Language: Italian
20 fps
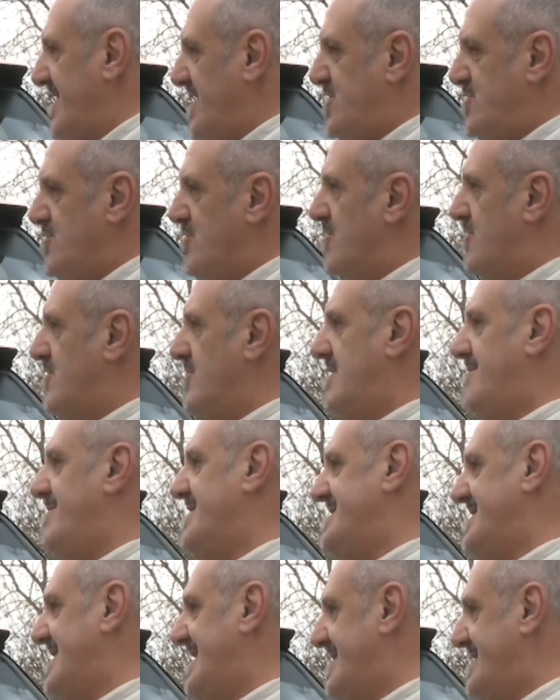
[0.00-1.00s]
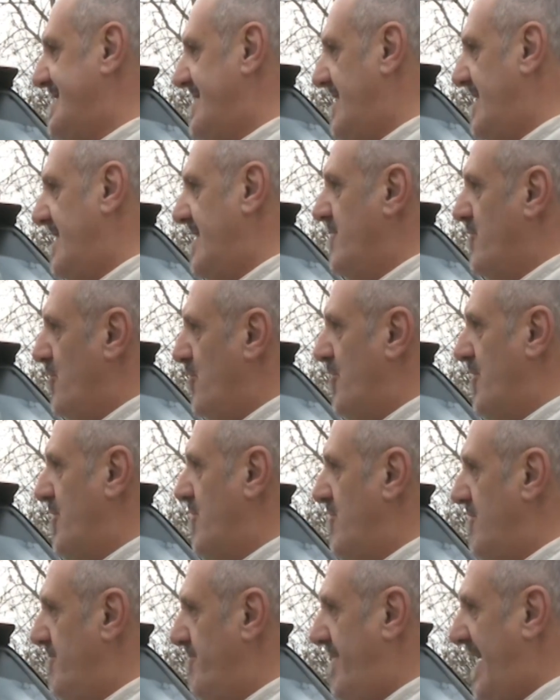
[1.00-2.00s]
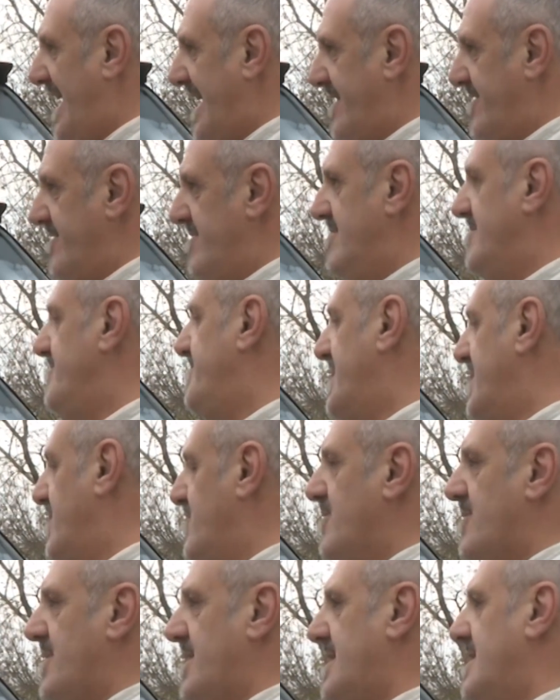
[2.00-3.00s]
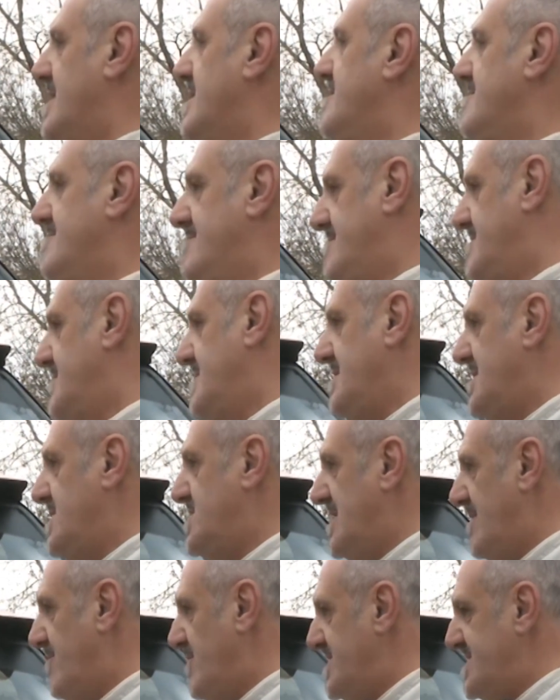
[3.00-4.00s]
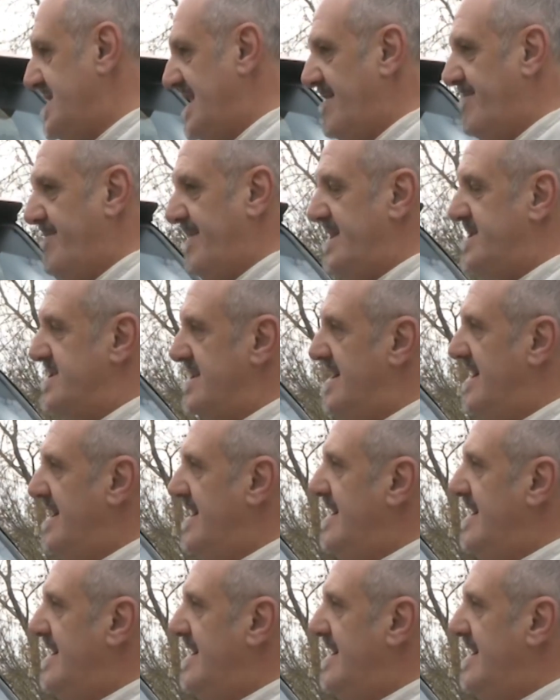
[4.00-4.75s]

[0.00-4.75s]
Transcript: asciutto e abbastanza duro e compatto, per cui diciamo è semplice,